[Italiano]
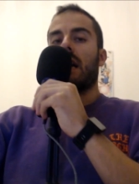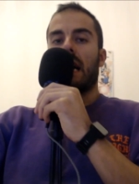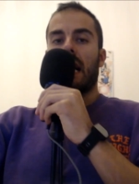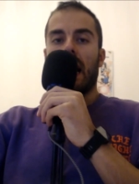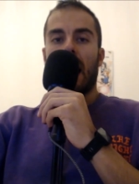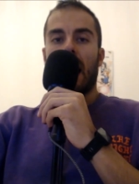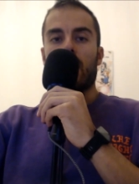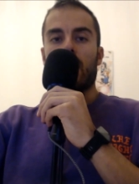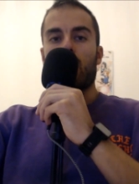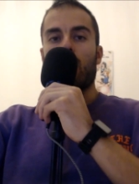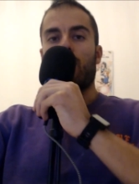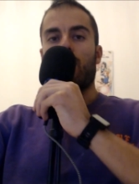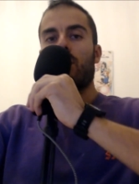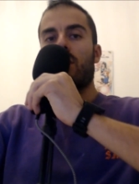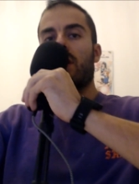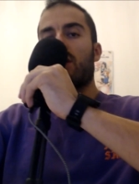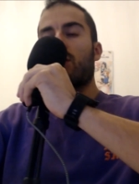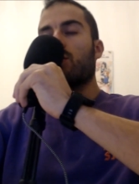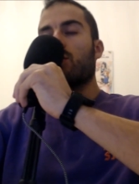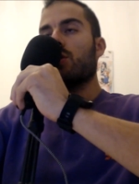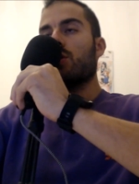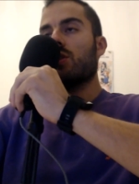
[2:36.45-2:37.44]
Kaido e
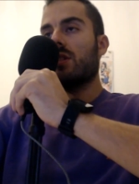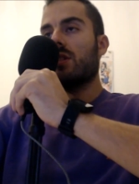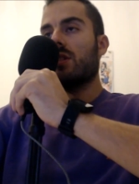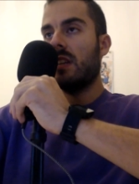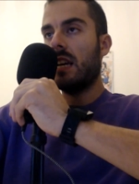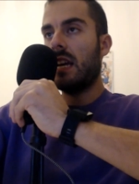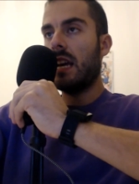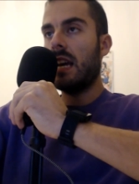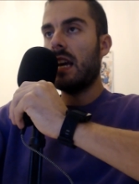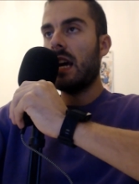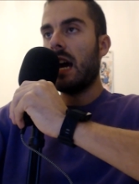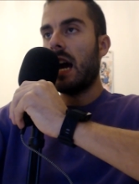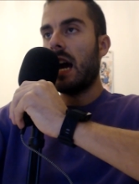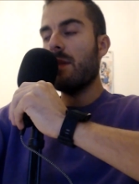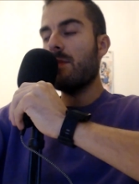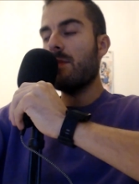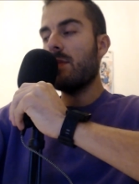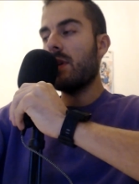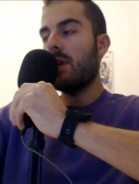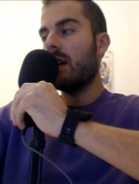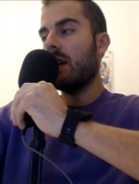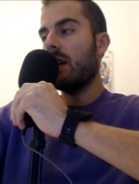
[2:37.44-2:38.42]
Foderi Rossi che
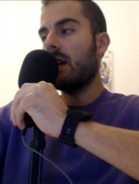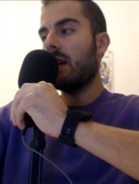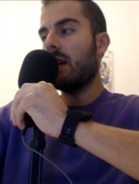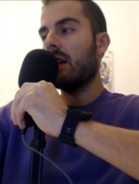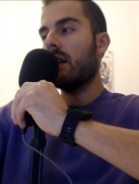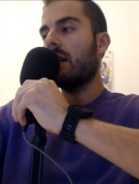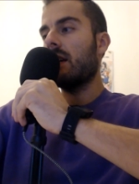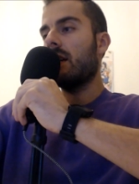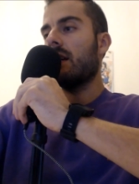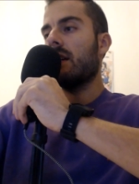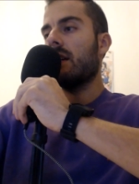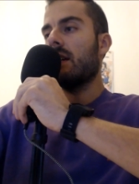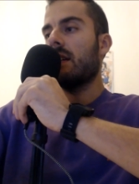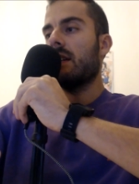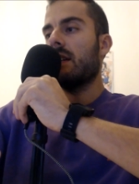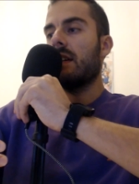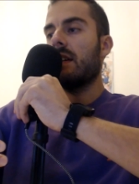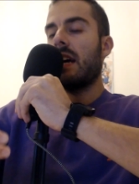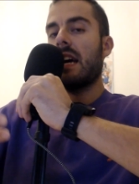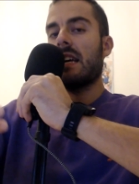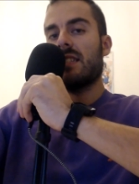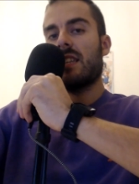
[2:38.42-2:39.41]
ahimè
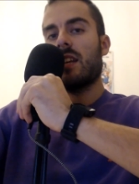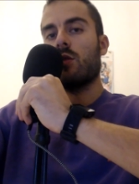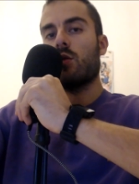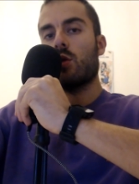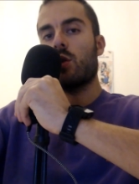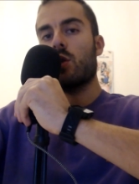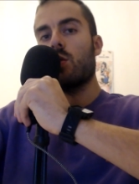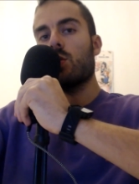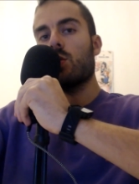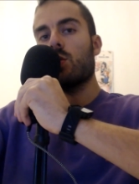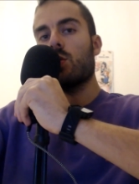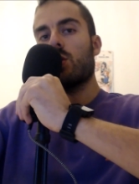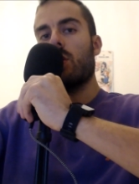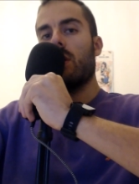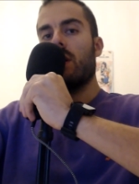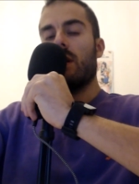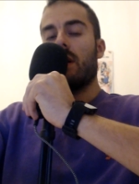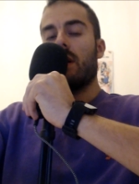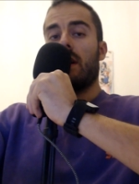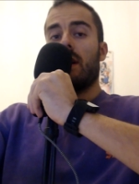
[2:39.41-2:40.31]
eh, è stato chiuso,